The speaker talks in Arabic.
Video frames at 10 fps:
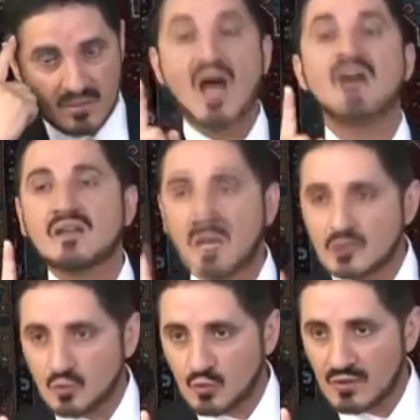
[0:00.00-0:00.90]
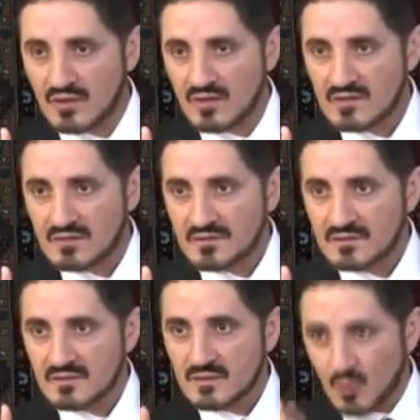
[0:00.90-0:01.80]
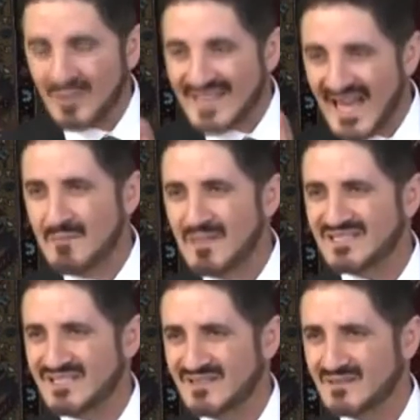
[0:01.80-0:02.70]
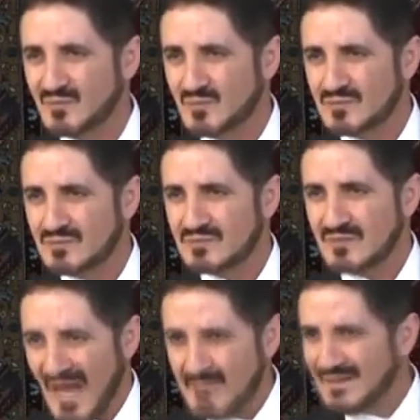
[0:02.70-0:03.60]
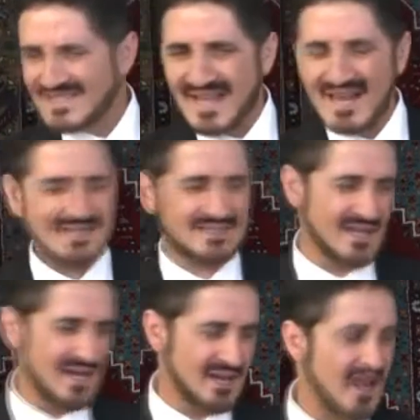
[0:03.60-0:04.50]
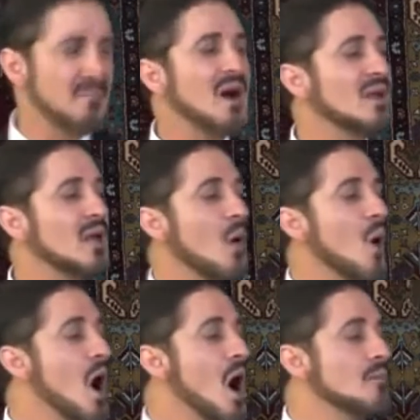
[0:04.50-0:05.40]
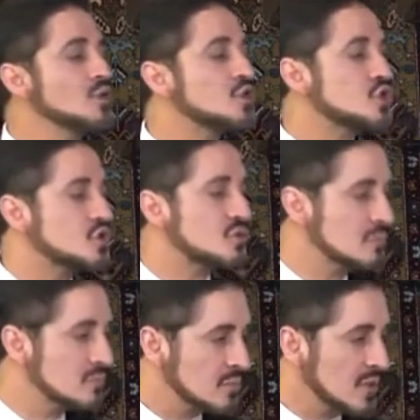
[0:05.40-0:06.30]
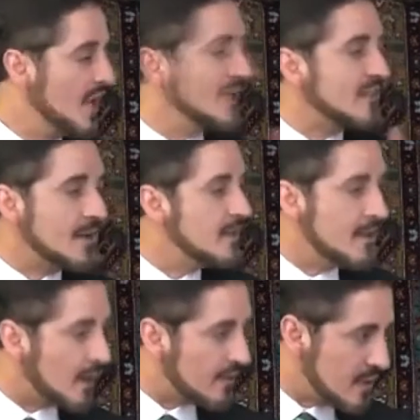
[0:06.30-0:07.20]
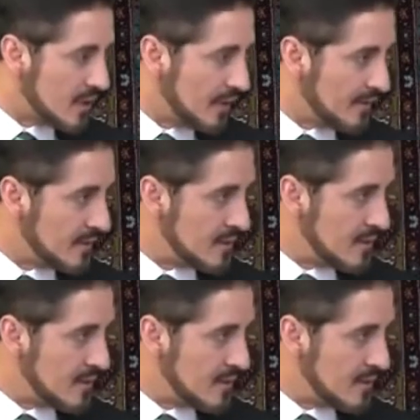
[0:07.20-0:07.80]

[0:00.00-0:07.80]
لا ينخدعون نريد المتن المتن الاحتلال الباقي هوامش لا تعنينا كثيرا